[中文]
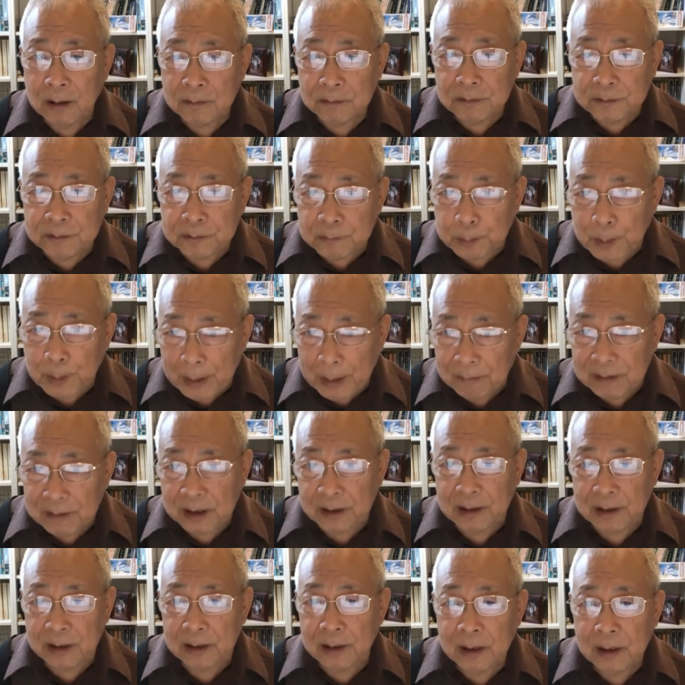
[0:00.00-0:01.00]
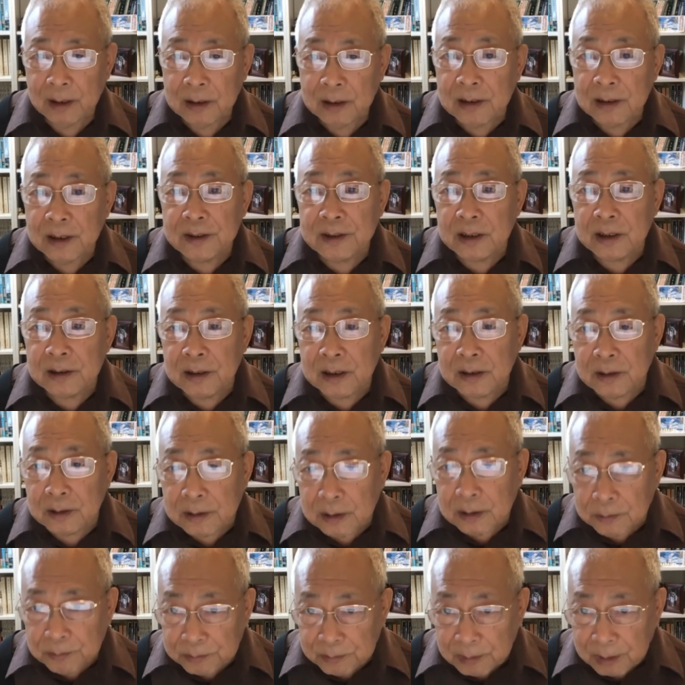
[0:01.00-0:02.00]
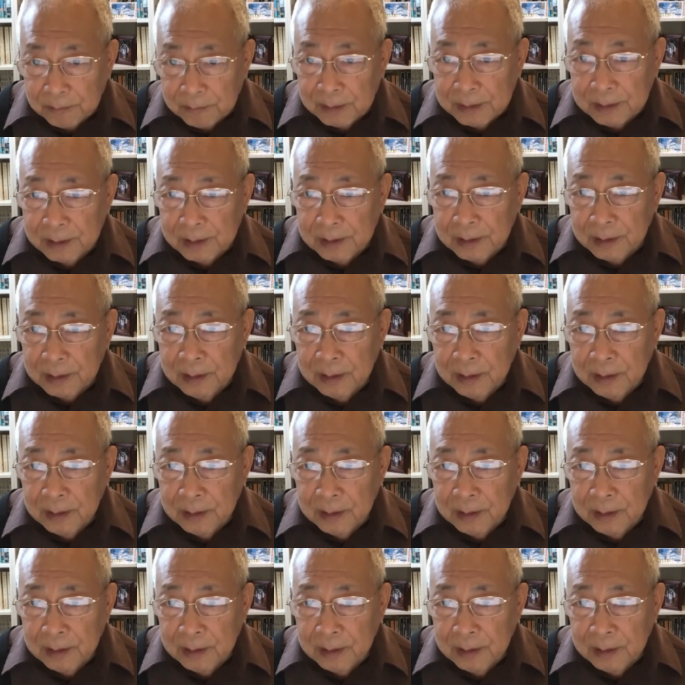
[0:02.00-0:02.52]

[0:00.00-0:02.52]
腐败问题。以及深圳政府的问题，